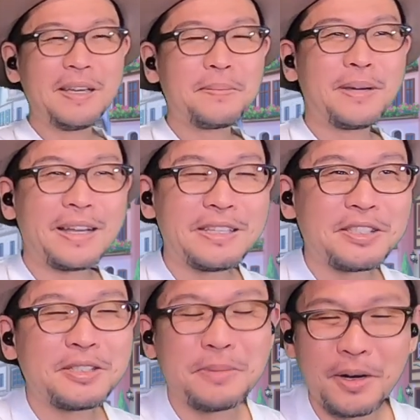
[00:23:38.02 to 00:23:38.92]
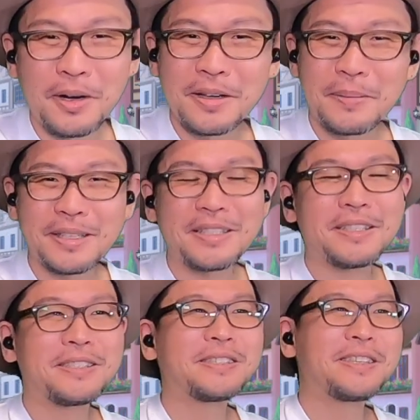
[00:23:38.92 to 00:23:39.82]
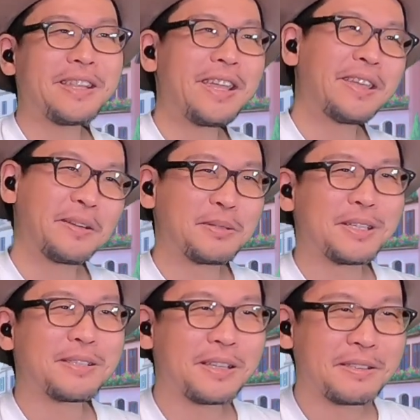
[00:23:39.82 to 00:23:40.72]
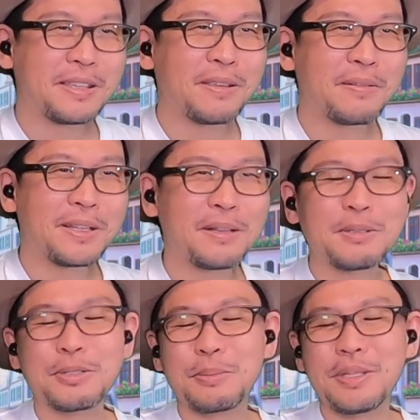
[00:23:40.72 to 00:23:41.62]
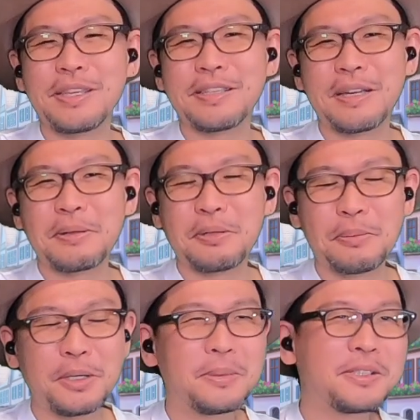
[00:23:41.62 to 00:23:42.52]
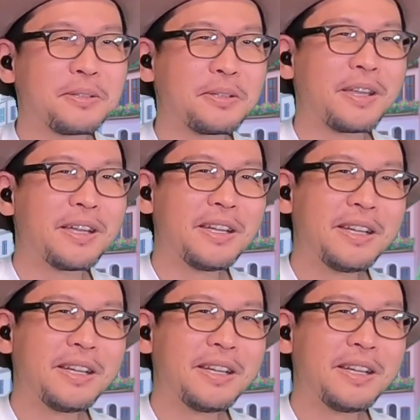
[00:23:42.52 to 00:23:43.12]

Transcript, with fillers: まあ来週もまた引き続きね、こちらの作品楽しく見ていきたいと思いますので、